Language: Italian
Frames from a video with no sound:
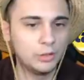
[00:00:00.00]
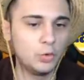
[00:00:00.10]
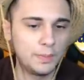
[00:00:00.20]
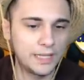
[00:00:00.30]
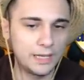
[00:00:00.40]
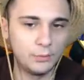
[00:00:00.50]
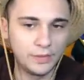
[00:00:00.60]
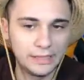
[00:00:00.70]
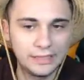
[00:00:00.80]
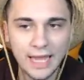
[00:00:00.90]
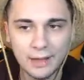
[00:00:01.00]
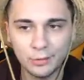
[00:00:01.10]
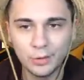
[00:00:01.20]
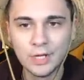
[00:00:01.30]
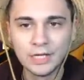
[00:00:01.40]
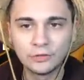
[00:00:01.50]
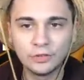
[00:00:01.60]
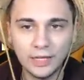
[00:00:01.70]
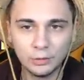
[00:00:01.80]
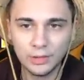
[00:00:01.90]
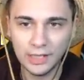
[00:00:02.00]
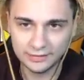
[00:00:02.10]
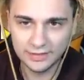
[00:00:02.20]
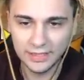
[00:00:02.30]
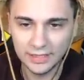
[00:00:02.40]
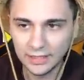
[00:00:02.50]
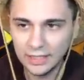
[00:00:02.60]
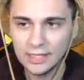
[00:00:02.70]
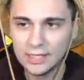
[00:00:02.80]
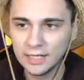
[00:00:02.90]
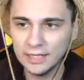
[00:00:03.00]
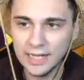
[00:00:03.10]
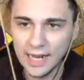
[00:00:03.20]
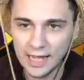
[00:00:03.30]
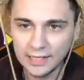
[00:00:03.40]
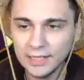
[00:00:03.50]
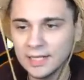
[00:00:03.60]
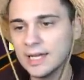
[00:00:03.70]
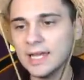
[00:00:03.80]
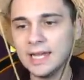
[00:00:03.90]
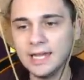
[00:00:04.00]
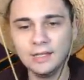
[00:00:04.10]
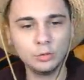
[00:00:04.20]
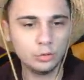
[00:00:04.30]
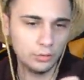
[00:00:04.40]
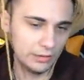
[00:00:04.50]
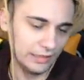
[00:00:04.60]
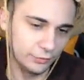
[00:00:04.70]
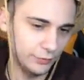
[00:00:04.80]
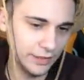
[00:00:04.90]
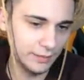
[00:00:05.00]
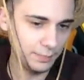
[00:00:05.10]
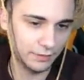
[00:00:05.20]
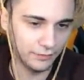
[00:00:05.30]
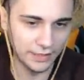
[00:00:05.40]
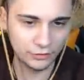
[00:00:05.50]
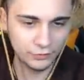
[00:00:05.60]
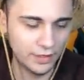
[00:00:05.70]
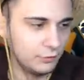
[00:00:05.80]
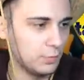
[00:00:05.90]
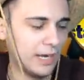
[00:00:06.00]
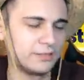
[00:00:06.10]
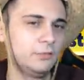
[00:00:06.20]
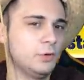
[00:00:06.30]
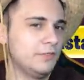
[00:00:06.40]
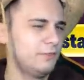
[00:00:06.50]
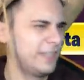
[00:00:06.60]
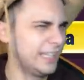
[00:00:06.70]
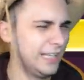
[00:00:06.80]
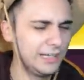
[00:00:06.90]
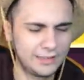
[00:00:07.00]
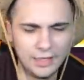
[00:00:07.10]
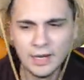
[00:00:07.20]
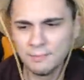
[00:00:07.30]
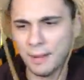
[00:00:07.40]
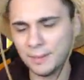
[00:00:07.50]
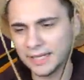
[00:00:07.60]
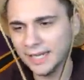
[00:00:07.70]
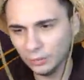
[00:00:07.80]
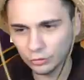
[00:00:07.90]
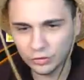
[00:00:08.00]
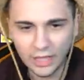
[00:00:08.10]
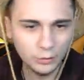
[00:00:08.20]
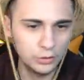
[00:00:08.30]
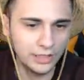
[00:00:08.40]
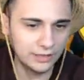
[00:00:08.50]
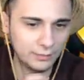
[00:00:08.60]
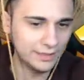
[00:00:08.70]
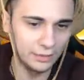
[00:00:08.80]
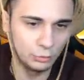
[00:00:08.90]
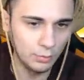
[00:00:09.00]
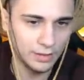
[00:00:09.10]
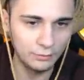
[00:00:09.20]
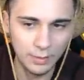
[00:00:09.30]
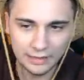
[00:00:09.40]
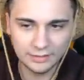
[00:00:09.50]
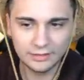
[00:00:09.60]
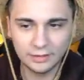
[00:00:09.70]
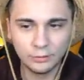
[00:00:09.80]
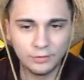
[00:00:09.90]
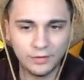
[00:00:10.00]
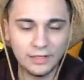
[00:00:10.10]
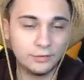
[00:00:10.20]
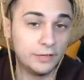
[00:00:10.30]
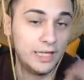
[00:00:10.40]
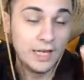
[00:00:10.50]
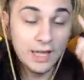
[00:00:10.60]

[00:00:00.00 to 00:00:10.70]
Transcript: noi paghiamo 20 euro, ci danno la skin, le ali e le sfide per farci fare V-Bucks. E voi vi chiederete, ma perché non ci danno direttamente 2000 V-Bucks senza dover fare le sfide?